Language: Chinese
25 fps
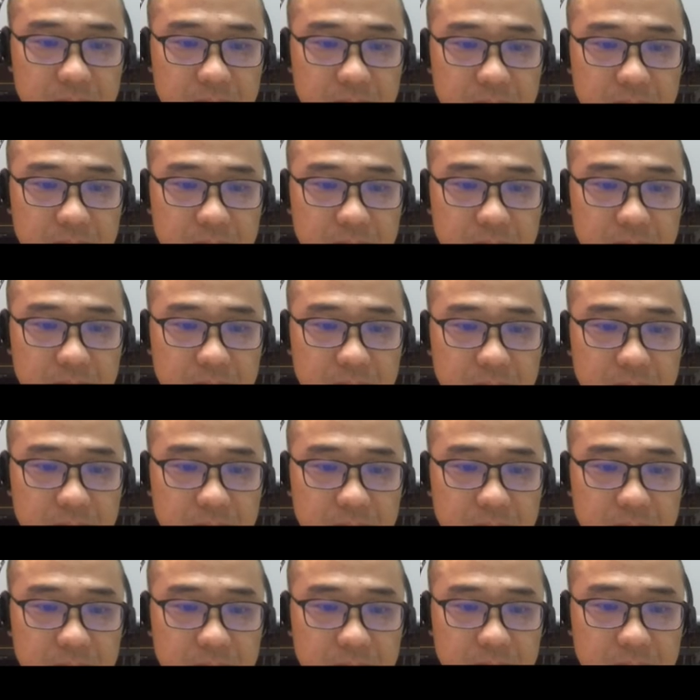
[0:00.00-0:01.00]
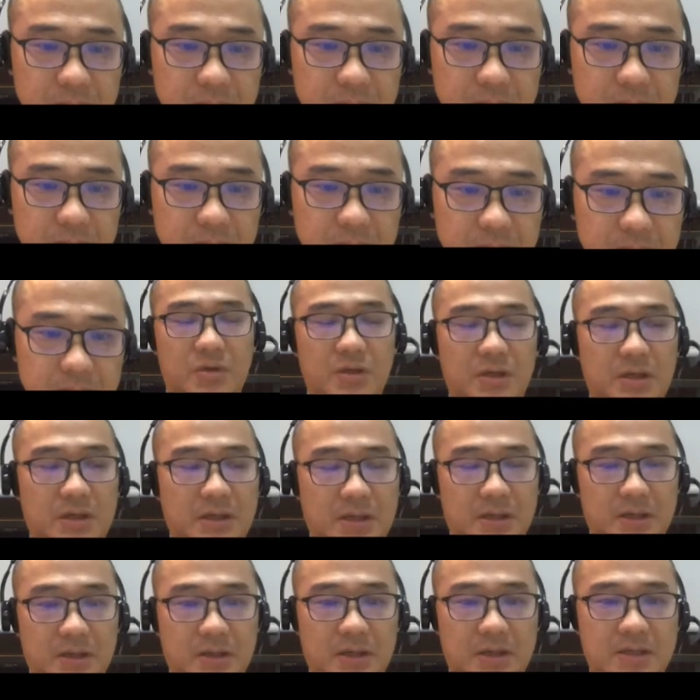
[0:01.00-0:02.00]
那其实，比如说我举个
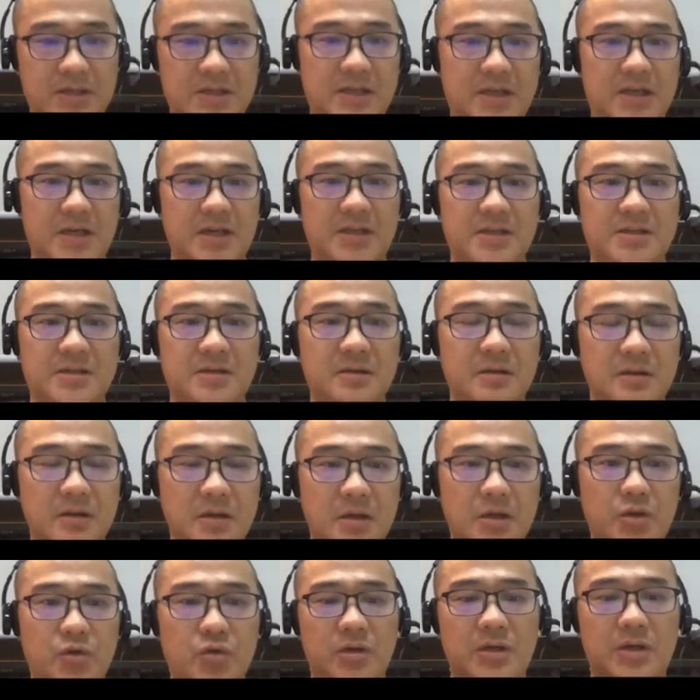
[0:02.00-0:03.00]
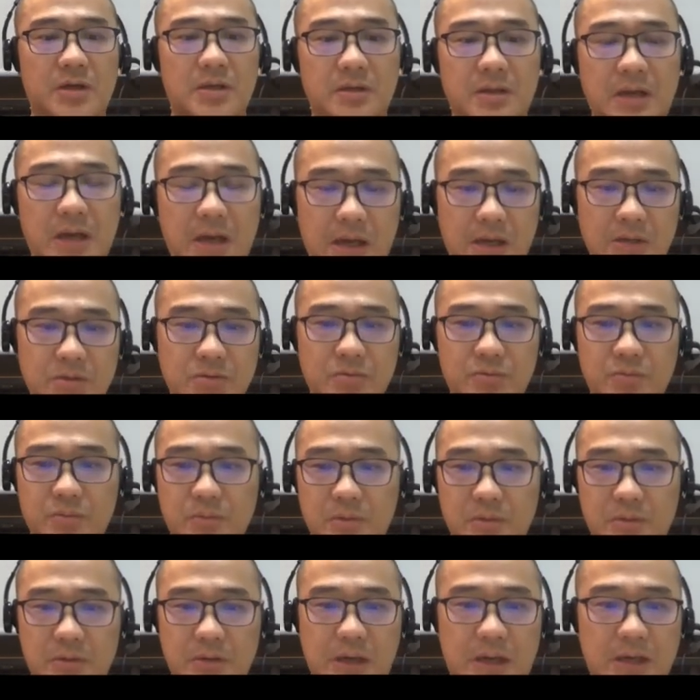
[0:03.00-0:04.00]
很很简单的例子，有个人他拿
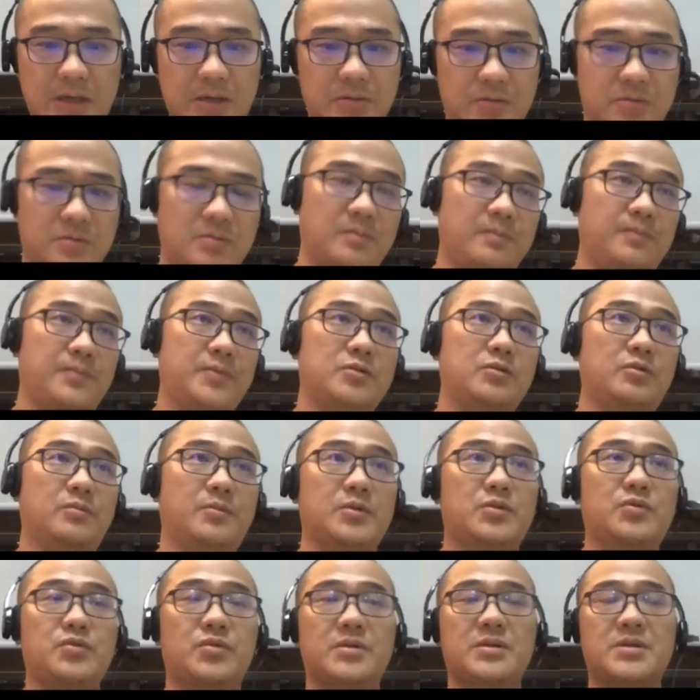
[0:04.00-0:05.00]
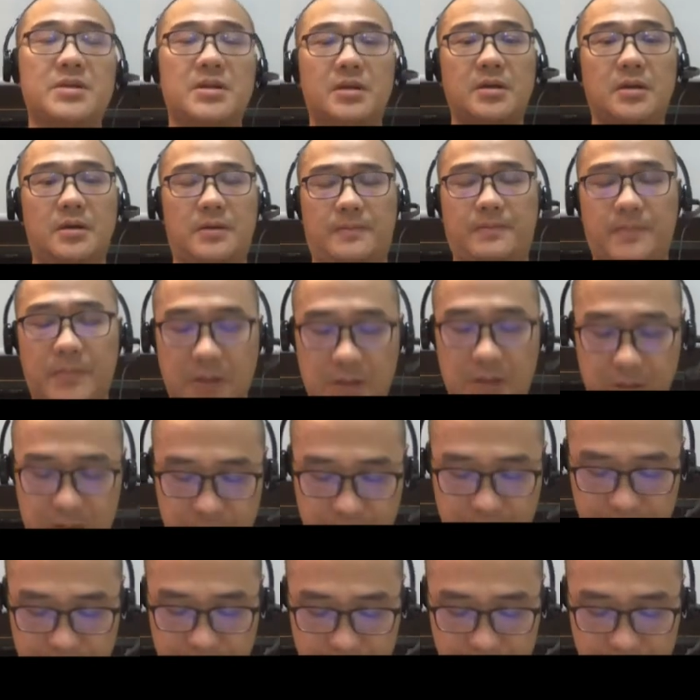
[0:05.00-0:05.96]
拿一条，比如说我们做这个嗯